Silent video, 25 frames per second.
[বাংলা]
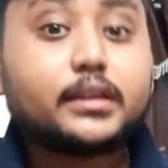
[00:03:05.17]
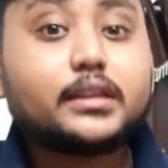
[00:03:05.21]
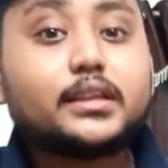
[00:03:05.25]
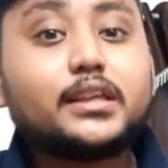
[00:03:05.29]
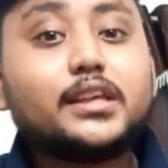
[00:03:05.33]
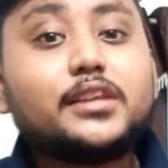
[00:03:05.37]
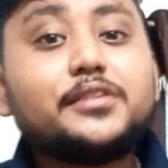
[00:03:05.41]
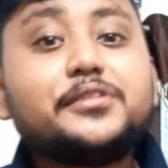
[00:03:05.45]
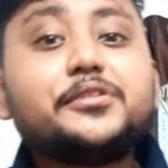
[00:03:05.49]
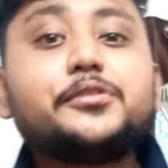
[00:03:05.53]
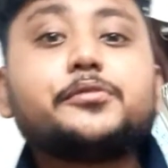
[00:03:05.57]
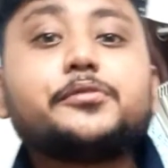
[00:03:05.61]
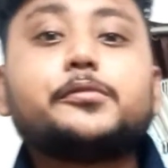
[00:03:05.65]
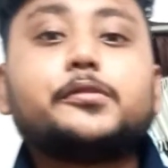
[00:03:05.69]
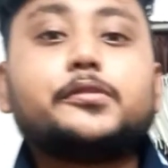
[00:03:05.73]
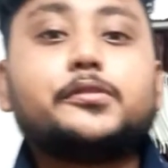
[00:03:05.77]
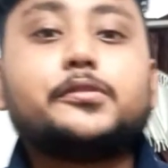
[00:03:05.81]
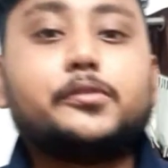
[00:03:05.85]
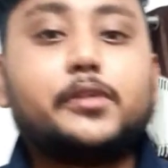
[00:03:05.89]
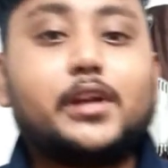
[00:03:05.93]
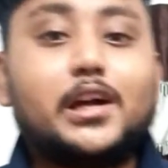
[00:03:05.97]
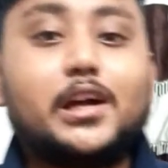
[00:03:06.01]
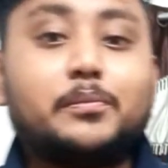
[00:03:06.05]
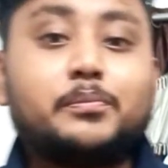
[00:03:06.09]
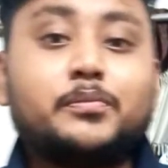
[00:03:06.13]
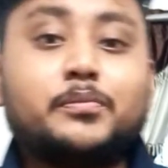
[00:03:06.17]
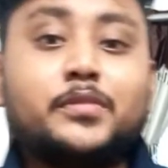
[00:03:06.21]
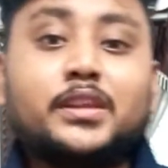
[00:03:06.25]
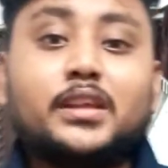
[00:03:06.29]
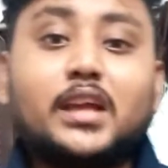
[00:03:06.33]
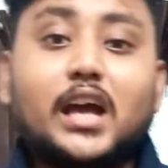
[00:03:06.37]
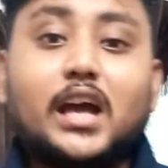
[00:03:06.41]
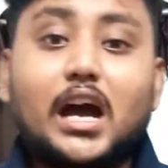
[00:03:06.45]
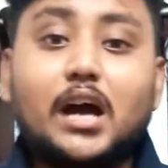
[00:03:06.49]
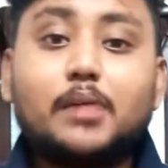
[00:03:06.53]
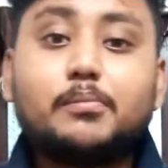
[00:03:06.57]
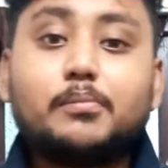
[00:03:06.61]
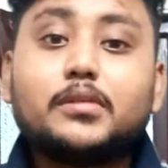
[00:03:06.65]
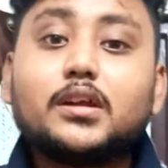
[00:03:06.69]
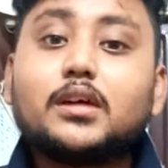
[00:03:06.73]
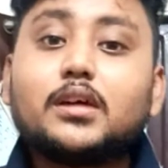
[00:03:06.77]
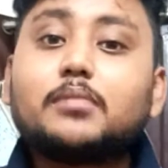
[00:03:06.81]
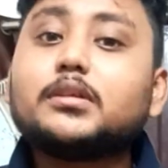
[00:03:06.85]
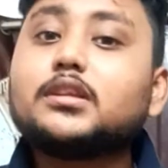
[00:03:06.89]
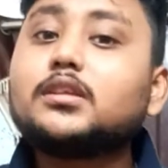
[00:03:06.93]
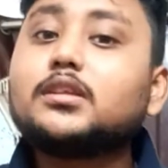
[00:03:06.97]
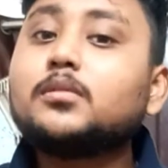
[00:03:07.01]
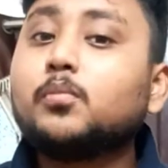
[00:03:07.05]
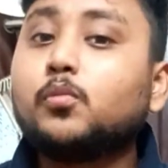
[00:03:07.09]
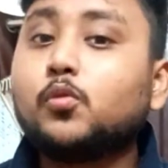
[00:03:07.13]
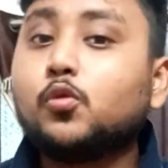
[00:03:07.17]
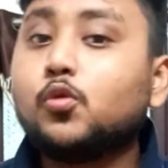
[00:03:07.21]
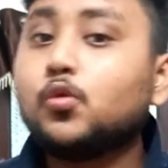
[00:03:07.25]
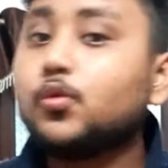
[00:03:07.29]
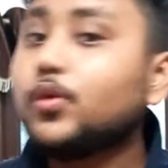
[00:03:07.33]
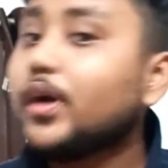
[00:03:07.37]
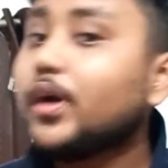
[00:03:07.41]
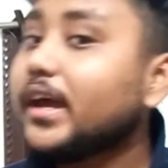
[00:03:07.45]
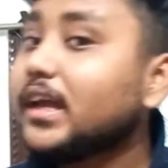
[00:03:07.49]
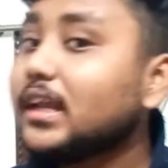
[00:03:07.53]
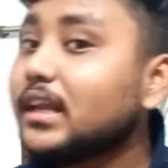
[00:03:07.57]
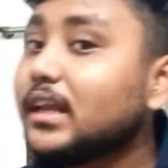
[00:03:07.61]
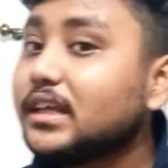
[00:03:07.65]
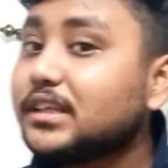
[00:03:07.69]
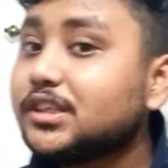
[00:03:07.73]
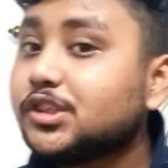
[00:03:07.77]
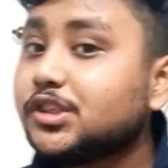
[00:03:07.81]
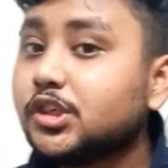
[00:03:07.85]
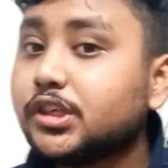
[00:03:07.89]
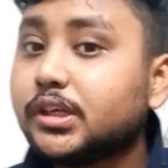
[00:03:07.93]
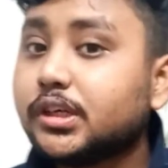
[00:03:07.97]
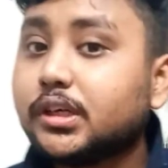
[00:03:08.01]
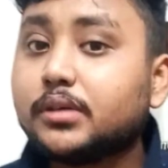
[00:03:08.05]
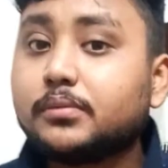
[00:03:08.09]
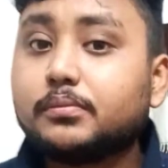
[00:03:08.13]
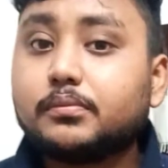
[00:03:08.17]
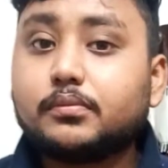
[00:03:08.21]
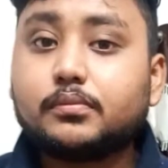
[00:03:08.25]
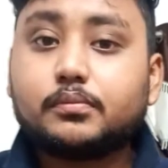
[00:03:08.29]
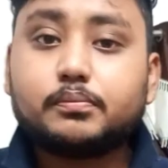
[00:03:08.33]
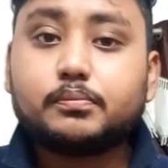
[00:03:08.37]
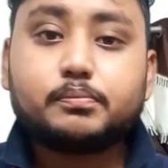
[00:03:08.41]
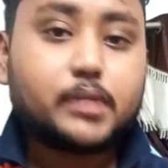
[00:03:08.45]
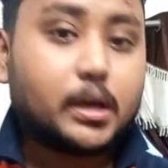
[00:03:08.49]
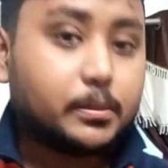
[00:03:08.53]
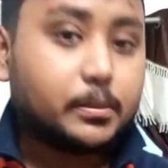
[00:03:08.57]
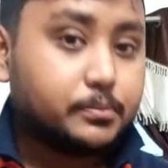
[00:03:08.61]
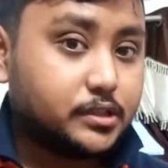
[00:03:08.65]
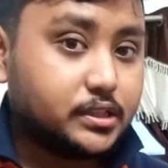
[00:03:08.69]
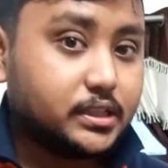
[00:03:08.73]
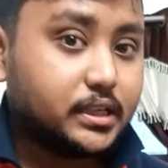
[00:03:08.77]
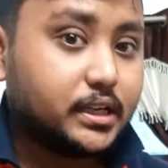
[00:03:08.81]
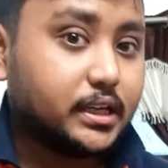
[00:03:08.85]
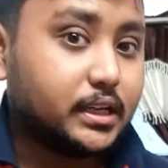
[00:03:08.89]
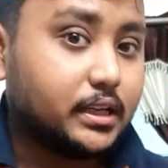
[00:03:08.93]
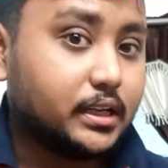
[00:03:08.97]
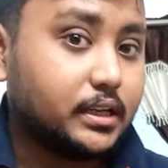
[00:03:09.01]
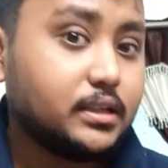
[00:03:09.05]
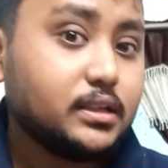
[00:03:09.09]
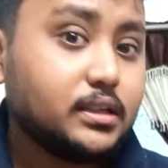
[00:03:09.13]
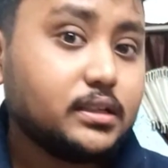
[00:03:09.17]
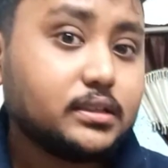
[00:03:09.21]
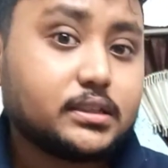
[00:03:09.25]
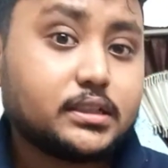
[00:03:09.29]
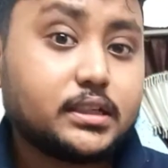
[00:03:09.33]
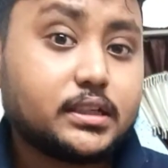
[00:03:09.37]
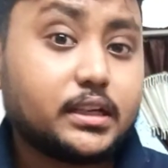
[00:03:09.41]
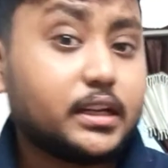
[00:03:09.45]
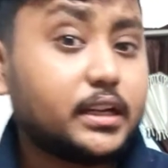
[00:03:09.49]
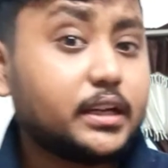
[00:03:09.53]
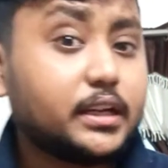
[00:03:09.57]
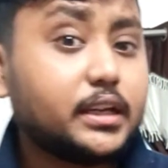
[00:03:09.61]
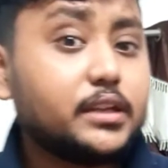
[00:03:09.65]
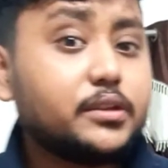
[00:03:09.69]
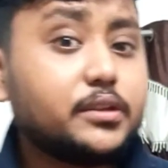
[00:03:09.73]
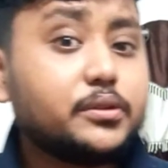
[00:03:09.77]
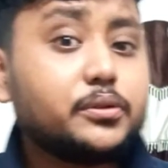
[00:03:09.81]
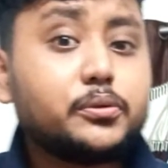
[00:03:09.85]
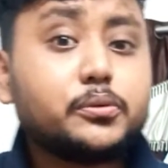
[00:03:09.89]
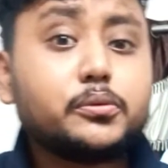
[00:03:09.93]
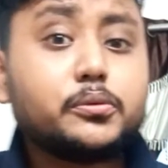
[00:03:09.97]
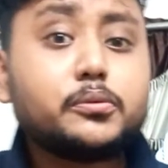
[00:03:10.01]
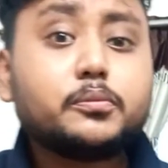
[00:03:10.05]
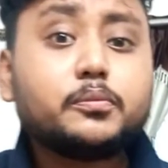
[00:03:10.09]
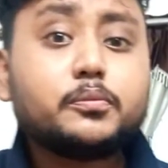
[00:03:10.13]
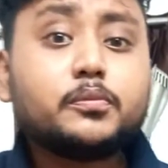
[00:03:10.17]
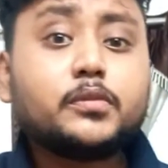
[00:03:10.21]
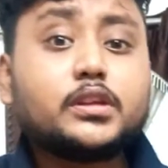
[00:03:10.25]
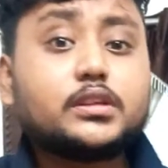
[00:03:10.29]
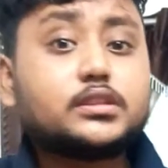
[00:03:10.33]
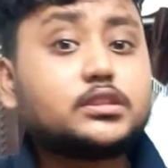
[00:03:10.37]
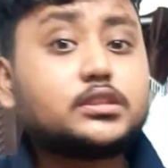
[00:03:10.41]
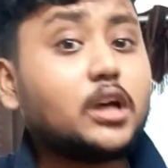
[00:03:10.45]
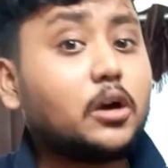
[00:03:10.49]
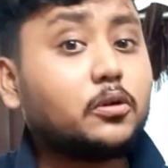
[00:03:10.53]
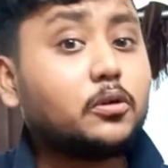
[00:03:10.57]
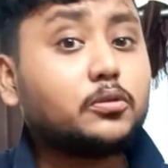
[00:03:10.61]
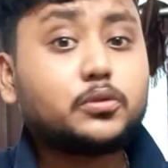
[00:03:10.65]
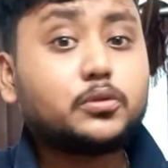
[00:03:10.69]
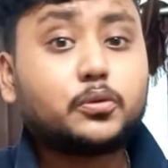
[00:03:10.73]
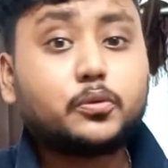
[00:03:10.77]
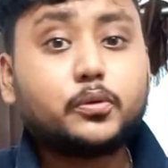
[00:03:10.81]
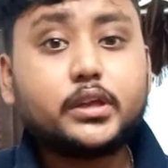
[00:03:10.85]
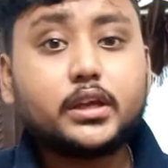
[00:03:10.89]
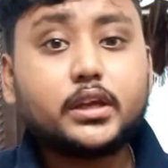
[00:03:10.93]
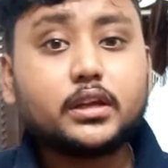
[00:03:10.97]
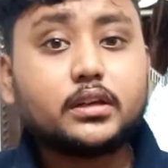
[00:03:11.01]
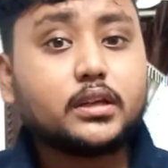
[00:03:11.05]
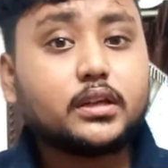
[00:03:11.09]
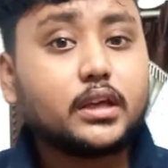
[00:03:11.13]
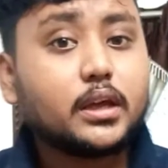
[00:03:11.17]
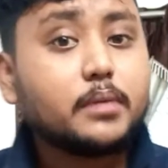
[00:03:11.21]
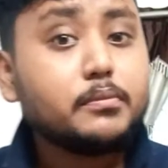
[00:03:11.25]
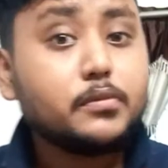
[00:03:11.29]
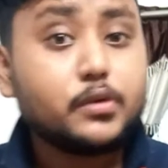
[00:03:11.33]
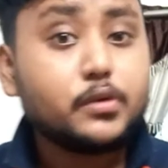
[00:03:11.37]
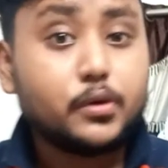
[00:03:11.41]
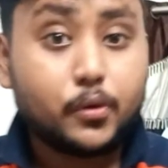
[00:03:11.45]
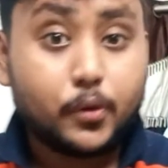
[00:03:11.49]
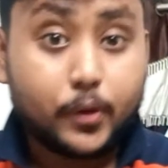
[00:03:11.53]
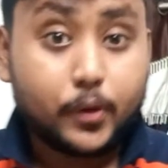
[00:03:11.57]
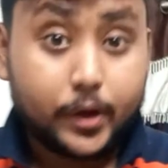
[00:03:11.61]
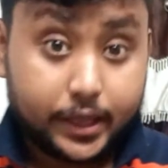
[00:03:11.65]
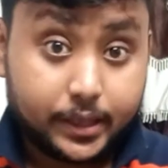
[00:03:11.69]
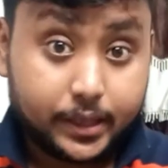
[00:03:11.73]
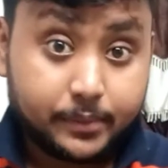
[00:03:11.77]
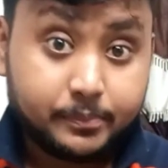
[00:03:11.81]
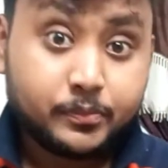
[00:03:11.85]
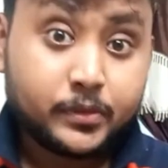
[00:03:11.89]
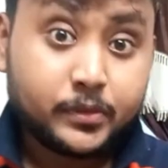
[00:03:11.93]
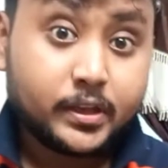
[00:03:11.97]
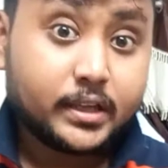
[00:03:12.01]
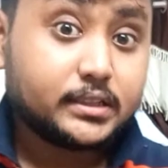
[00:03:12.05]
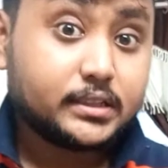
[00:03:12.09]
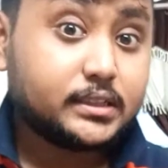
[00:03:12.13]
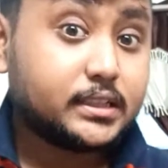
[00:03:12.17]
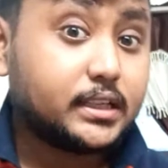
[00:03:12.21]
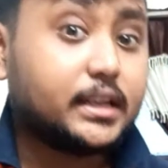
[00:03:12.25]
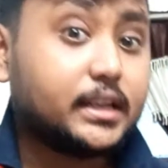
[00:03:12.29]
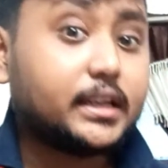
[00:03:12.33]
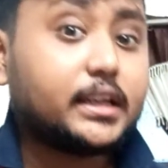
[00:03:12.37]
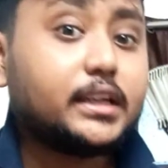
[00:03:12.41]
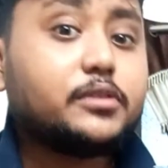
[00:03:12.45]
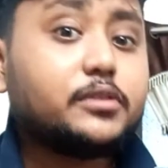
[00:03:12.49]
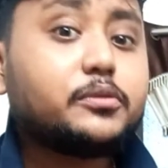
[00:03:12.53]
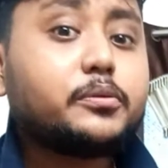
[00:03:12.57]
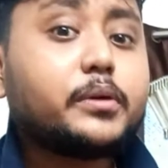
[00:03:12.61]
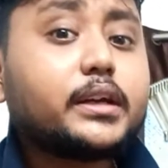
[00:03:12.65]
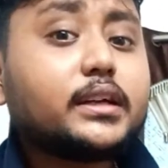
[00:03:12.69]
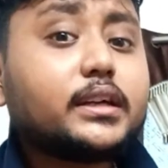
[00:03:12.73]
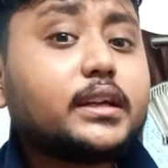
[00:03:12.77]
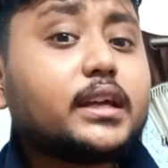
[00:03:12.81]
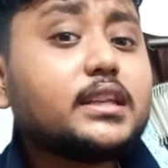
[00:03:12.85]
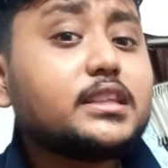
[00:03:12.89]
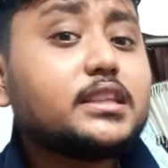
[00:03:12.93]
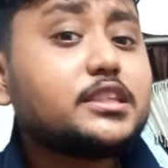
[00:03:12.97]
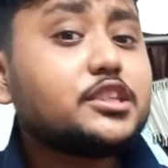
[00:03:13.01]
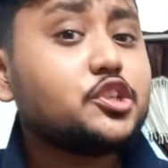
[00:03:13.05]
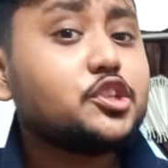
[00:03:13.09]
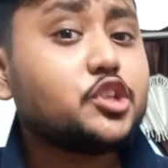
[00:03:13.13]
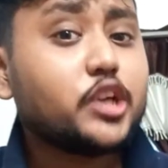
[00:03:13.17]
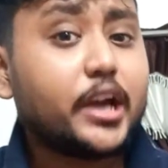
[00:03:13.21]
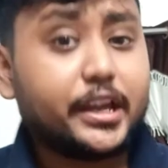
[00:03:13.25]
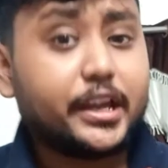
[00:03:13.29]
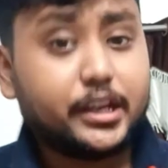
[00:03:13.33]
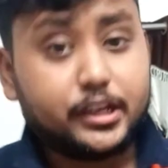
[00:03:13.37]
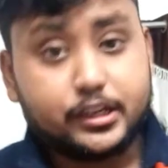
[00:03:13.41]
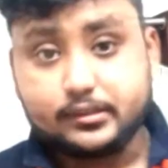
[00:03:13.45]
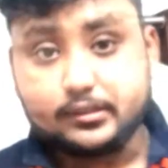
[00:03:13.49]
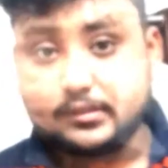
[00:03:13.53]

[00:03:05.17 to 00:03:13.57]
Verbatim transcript: কিন্তু বন্ধুরা আমরা আমাদের মোবাইলে যে পাবজি খেলি সেটা কিন্তু সাউথ কোরিয়ান গেম নয় সেটা কিন্তু একটা চাইনিজ